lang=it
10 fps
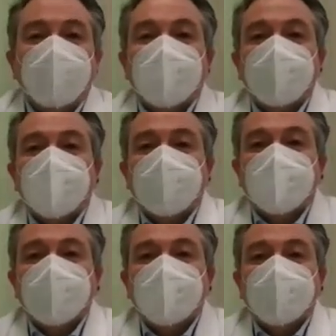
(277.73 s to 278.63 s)

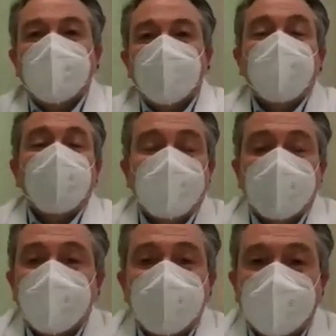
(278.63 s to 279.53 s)
Eh,
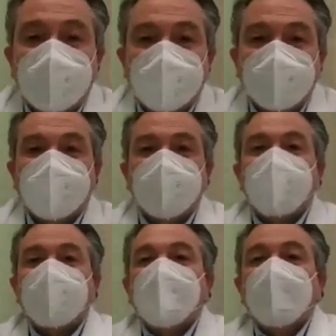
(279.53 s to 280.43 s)
oggi i,
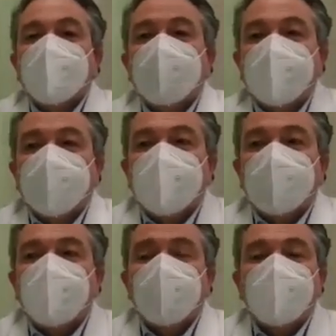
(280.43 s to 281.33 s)
malati
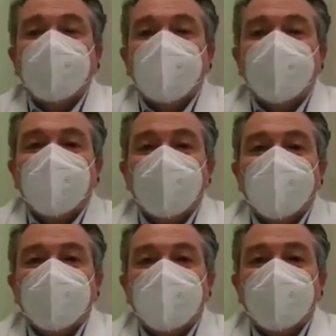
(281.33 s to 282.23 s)
eh, sono
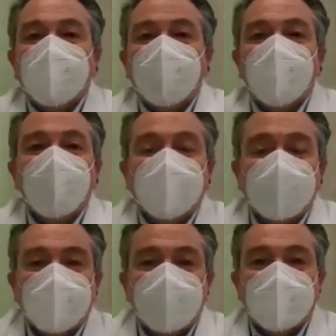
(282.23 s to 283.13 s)
portatori al
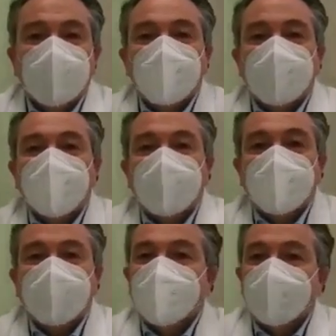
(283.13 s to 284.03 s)
50% della
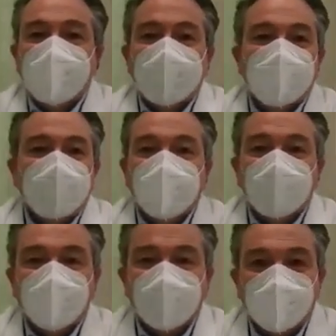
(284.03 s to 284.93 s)
variante inglese che è
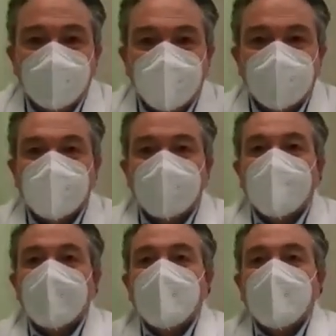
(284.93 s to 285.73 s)
molto contagiosa